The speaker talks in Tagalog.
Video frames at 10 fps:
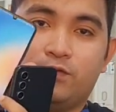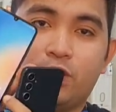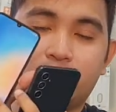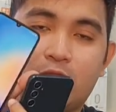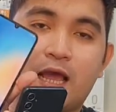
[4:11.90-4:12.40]

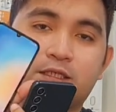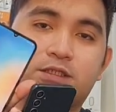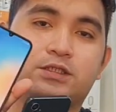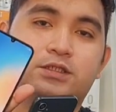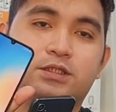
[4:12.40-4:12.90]
front
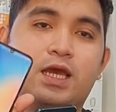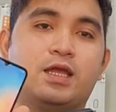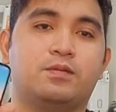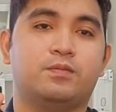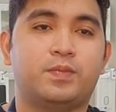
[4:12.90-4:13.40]
glass.
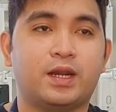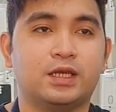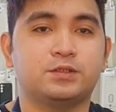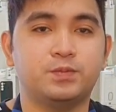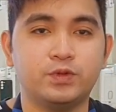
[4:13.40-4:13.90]
Yan,
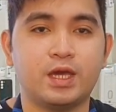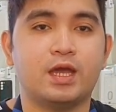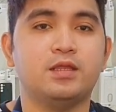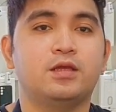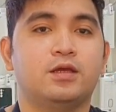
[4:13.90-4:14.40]
parehas po
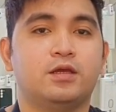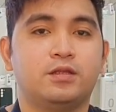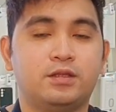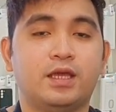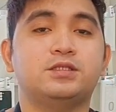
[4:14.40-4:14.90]
yan.
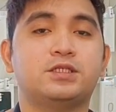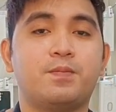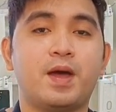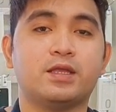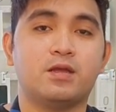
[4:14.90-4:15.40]
Then sa
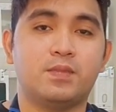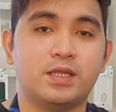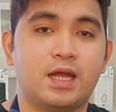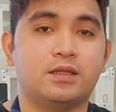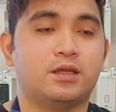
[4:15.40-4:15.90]
back
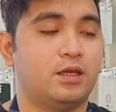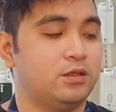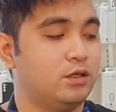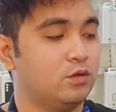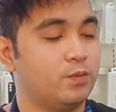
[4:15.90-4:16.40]
naman
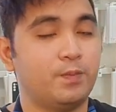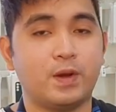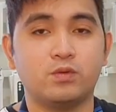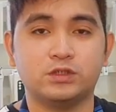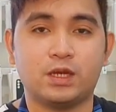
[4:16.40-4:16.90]
natin, dito po
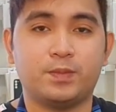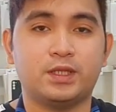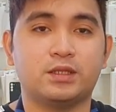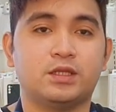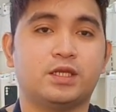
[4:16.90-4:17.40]
pag-uusapan
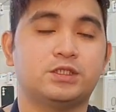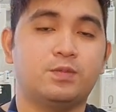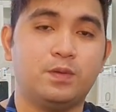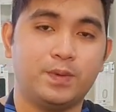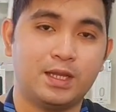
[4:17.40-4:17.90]
natin kasi
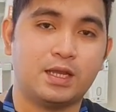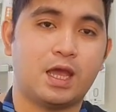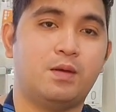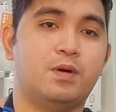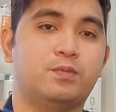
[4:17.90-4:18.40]
may
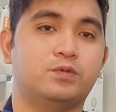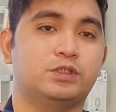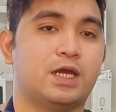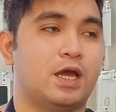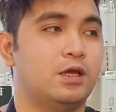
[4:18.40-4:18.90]
pinagkaiba po
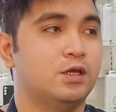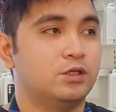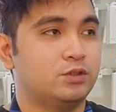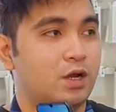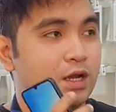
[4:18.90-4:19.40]
siya.
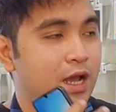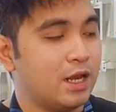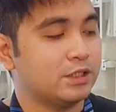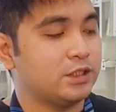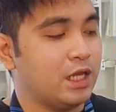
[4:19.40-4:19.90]
So ang
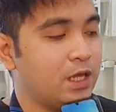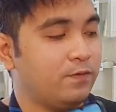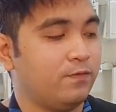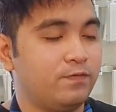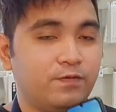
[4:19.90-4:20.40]

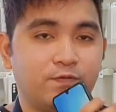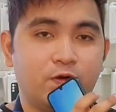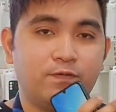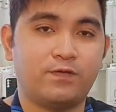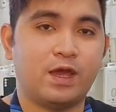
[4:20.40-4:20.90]
Galaxy
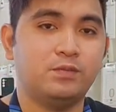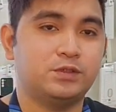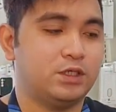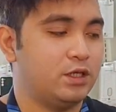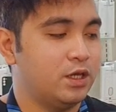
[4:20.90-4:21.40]
A54 5G